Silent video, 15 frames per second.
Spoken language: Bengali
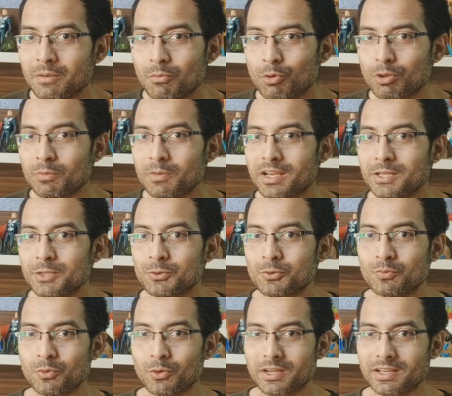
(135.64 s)
মোটর মেকানিক
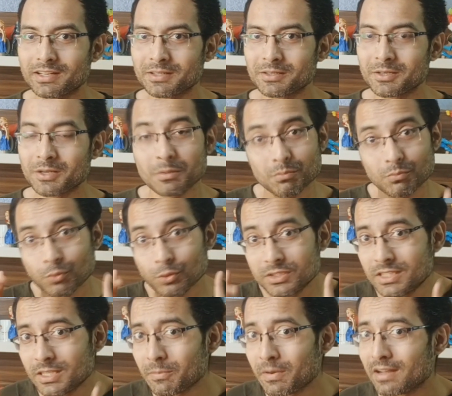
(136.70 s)
চুপ করে গেলেন
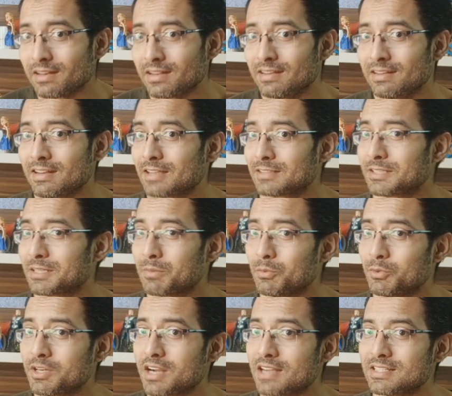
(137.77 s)
বুঝতে পারলেন
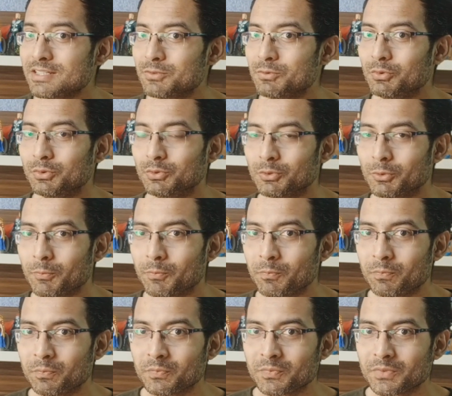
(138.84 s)
ডাক্তারবাবুর কাজের গুরুত্ব
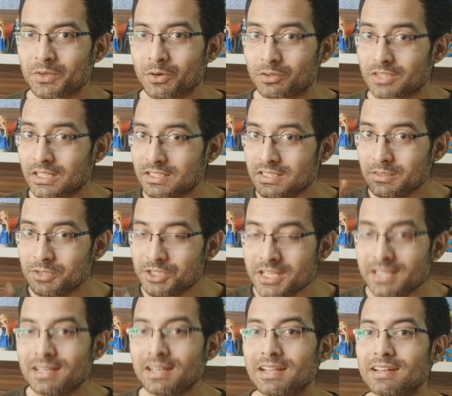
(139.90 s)
অর্থাৎ তিনি
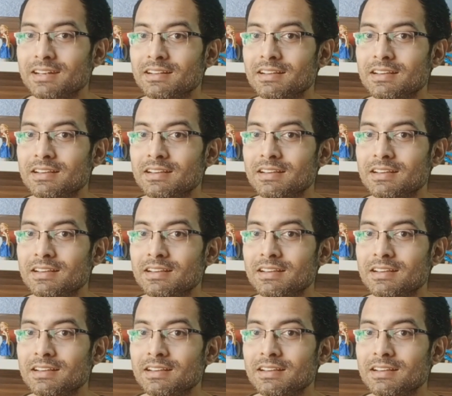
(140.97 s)
শিখলেন